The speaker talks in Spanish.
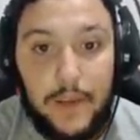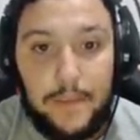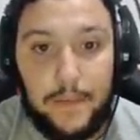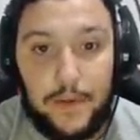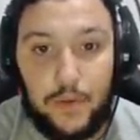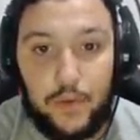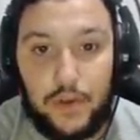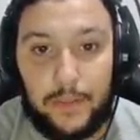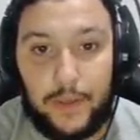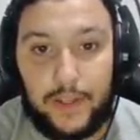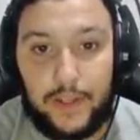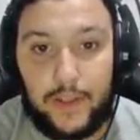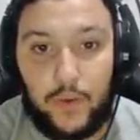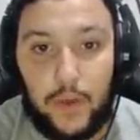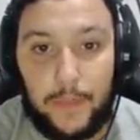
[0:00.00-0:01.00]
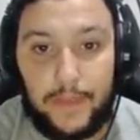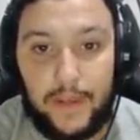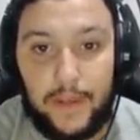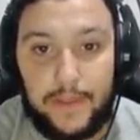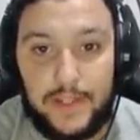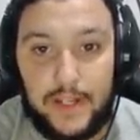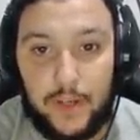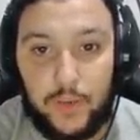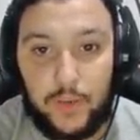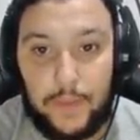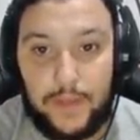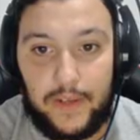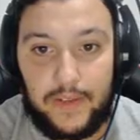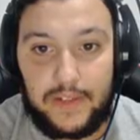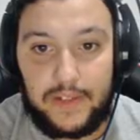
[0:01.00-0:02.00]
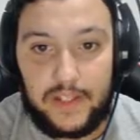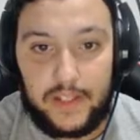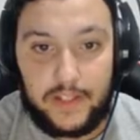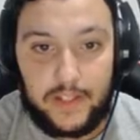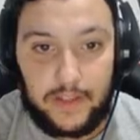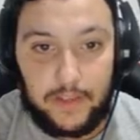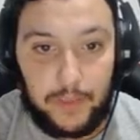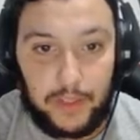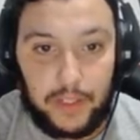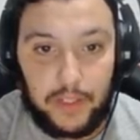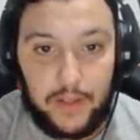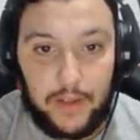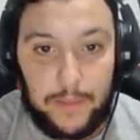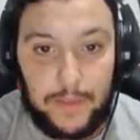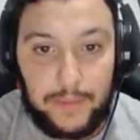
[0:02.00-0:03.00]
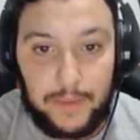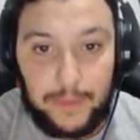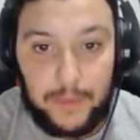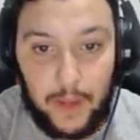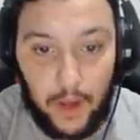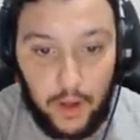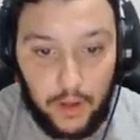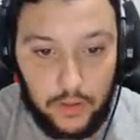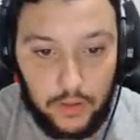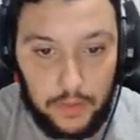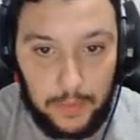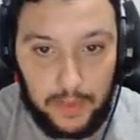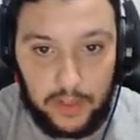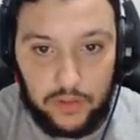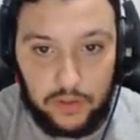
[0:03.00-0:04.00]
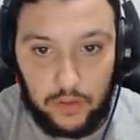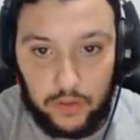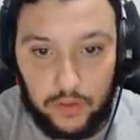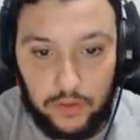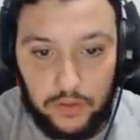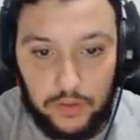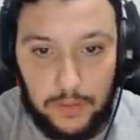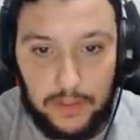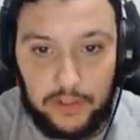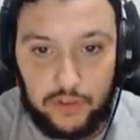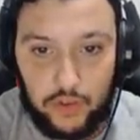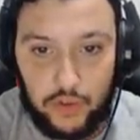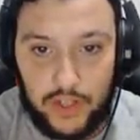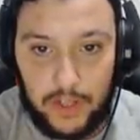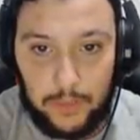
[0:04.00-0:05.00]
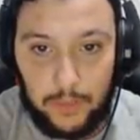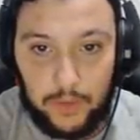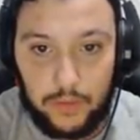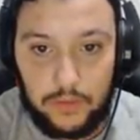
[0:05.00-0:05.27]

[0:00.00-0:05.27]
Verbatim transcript: Vamos a buscar por aquí alguna mina, a ver si hay alguna mina de estas que están por aquí. Ah, mira, mira, mira. Ah, dime que esto no, dime que esto no es carbón.